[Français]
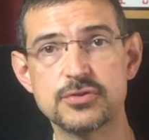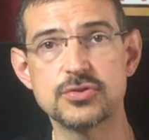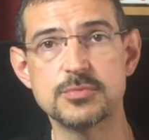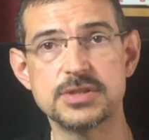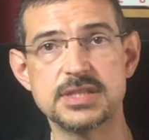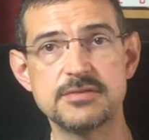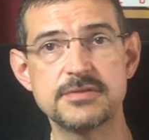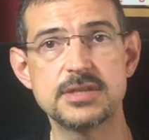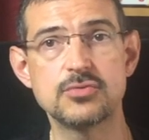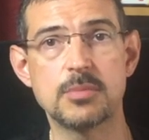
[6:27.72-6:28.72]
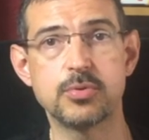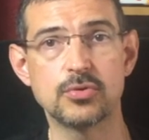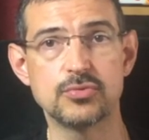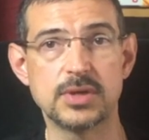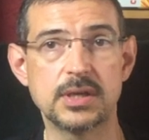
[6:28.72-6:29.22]
Automotive qui doit
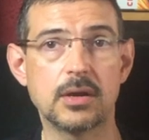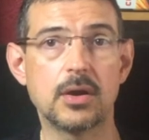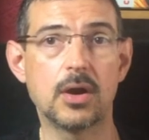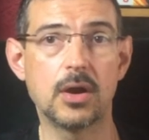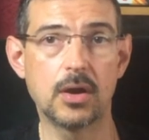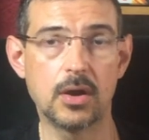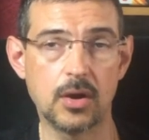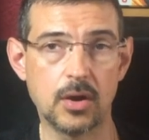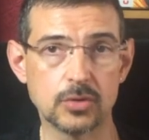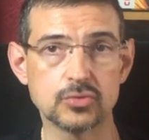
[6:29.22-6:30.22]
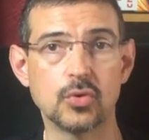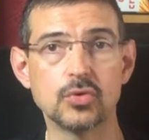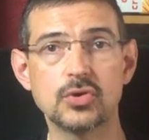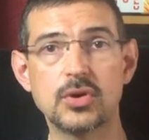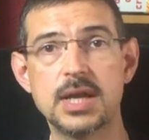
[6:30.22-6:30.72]
produire entre
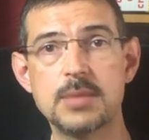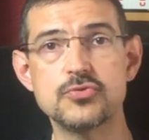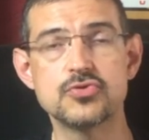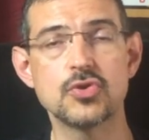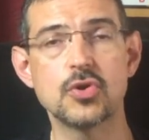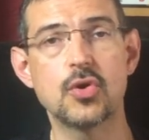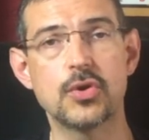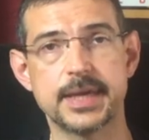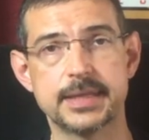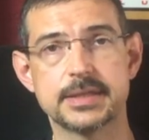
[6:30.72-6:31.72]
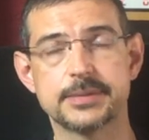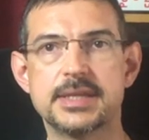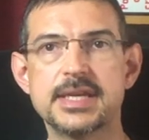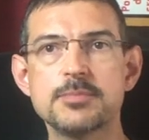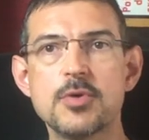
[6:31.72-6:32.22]
autres la Mustang Rocket.
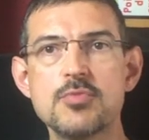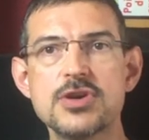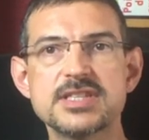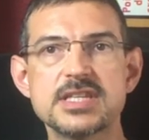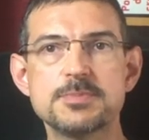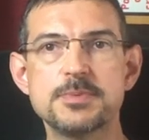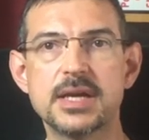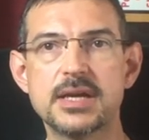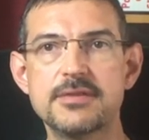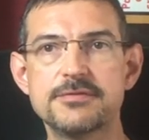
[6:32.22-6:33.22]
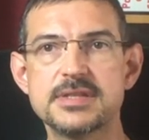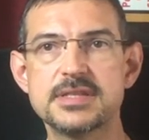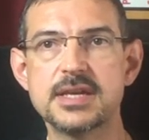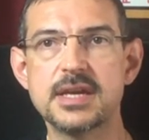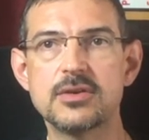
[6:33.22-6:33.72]
Nettement moins inspiré,
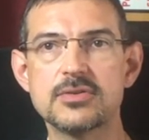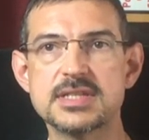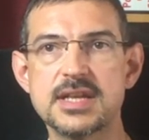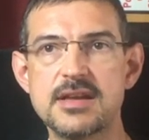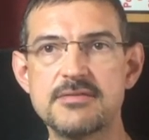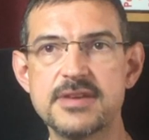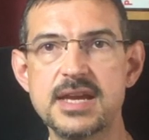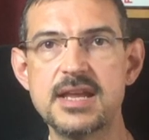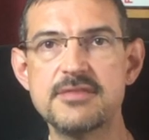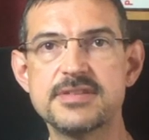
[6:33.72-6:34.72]
Fisker lance la VLF